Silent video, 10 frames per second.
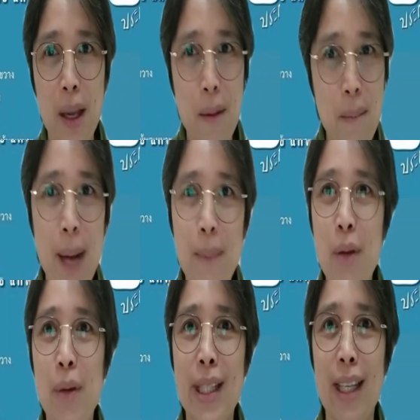บ้านพิ
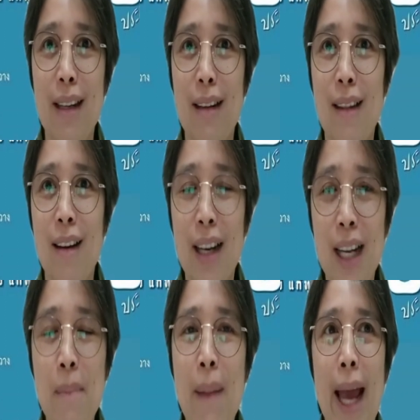วิจิตแล้วก็
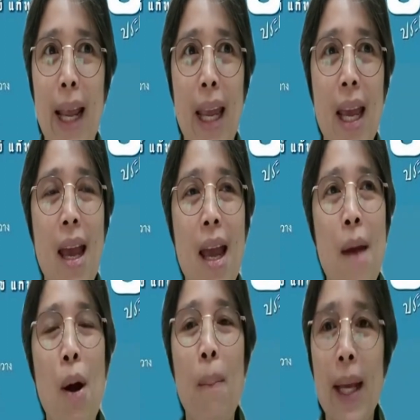ได้ไป
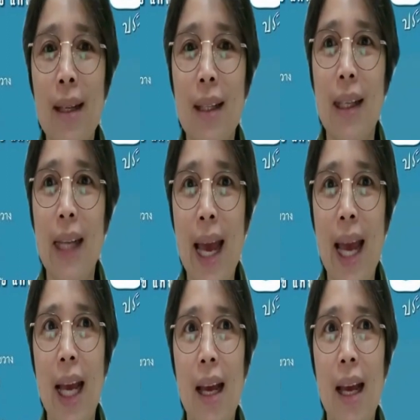พอไปถึงเนี่ย